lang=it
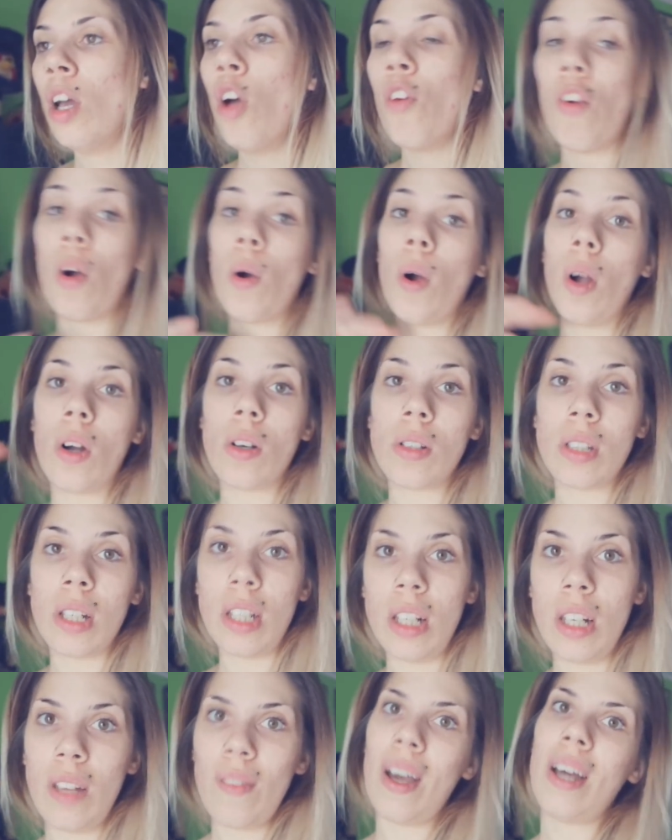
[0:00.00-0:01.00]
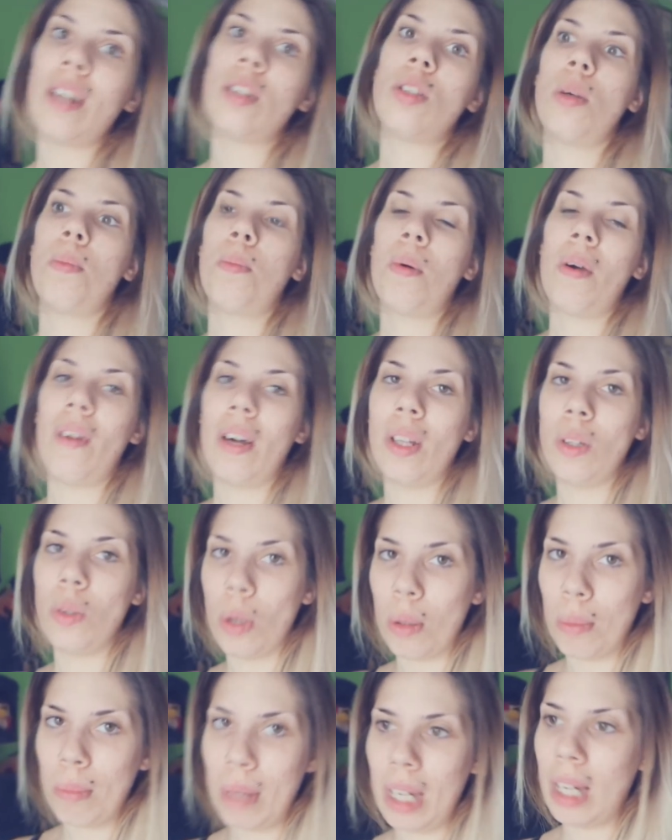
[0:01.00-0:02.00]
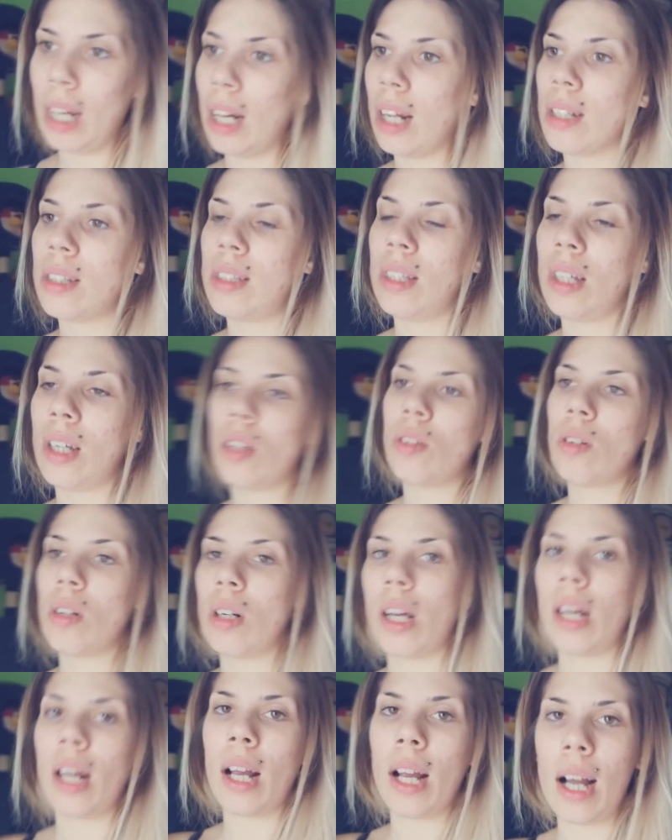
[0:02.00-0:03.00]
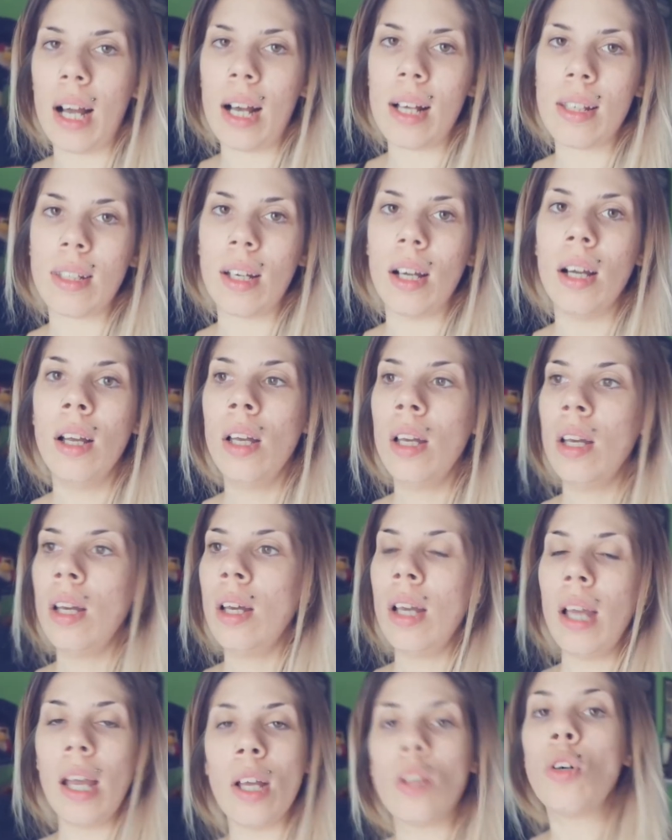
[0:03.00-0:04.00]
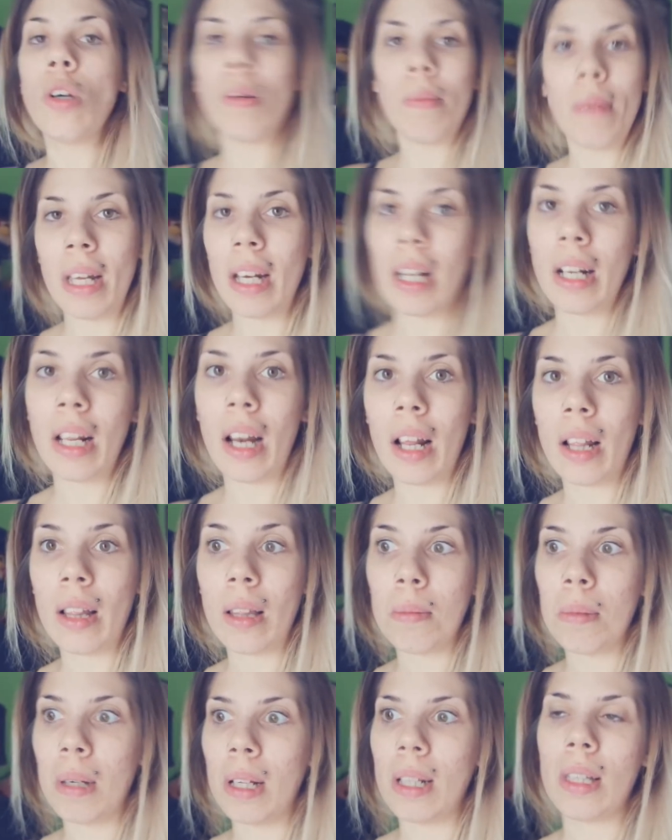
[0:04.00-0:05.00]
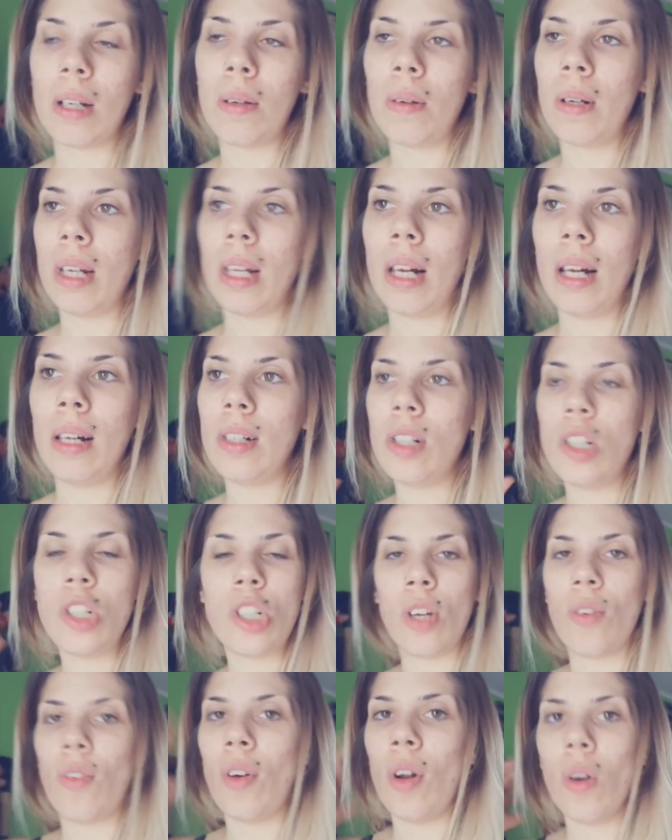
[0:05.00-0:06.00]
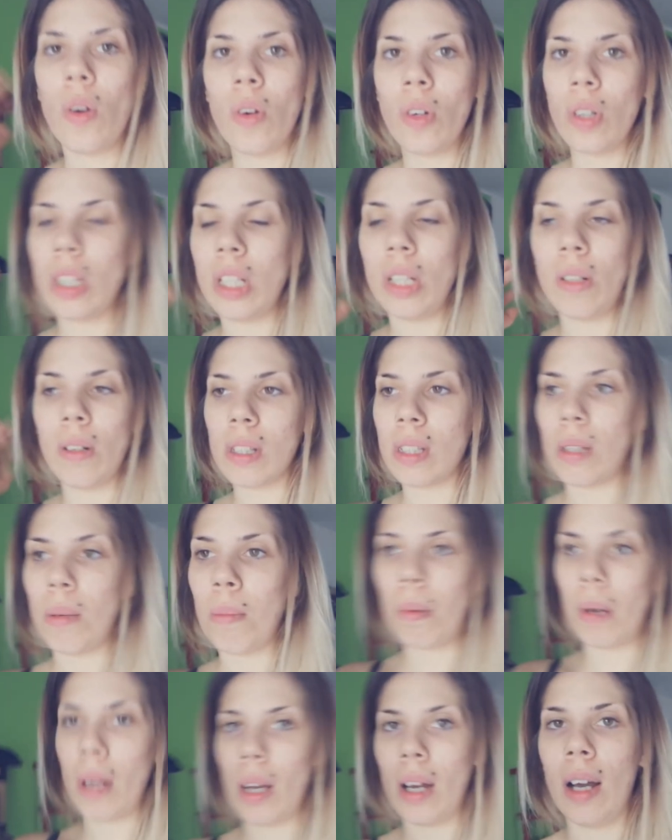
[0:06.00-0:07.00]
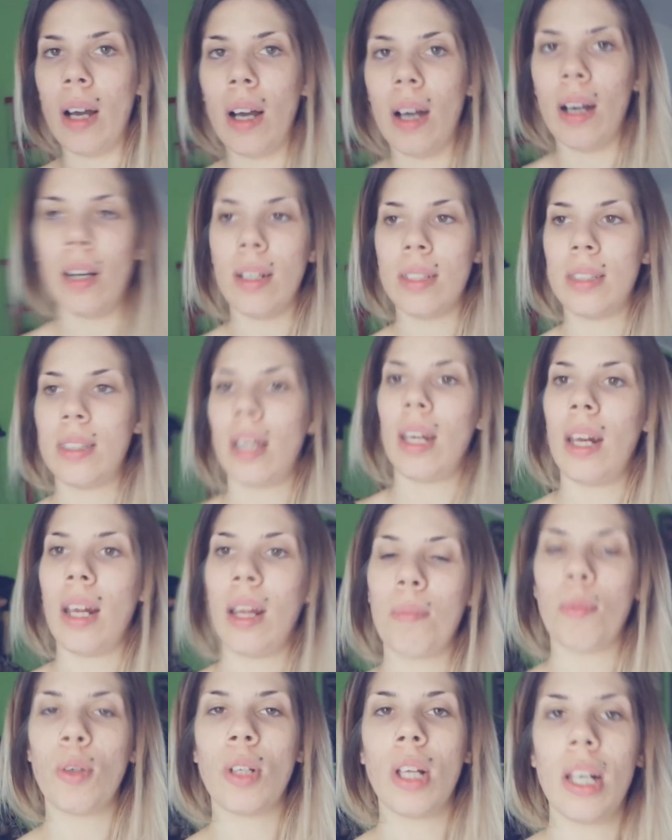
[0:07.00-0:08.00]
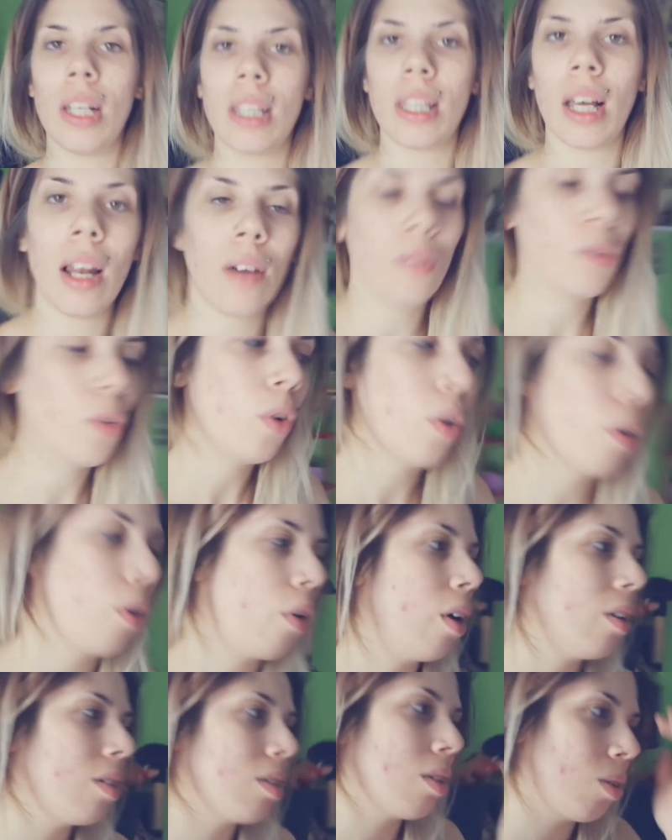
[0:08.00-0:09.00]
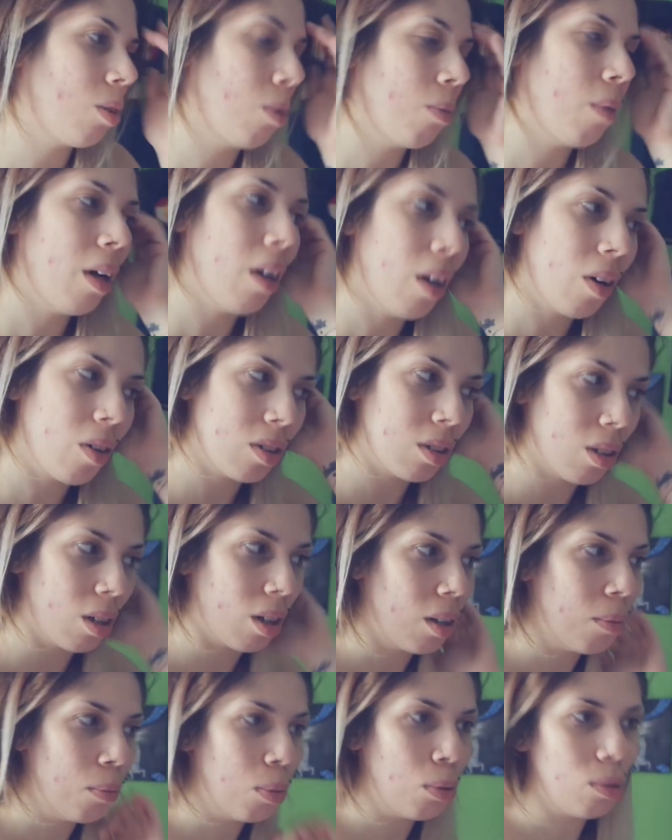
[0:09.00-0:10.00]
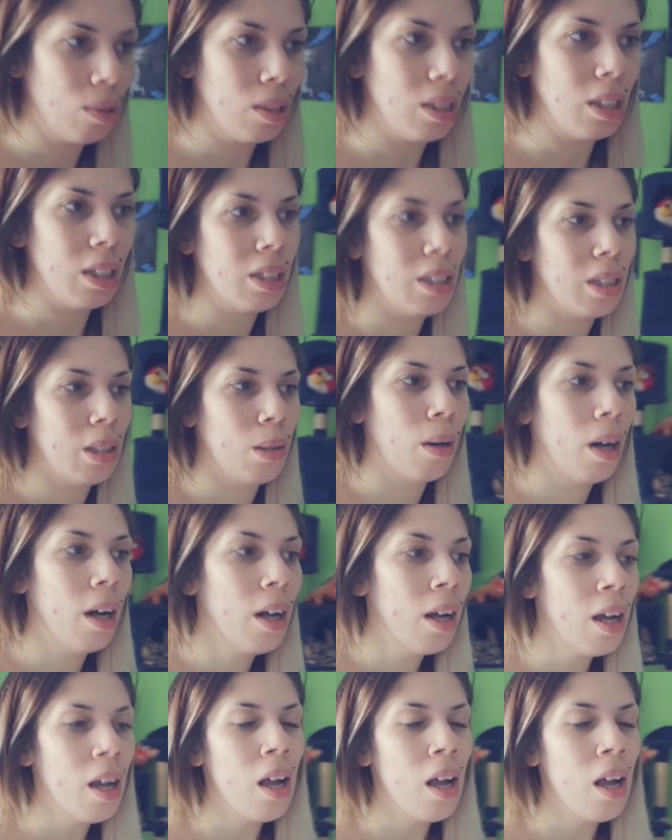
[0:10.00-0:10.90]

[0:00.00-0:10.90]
fa qualcosa di diverso e poi va a dormire, anziché tornare a casa e dormire direttamente, quindi il cervello continua sempre a, a, stare in modalità lavoro e secondo me è una cosa bruttissima.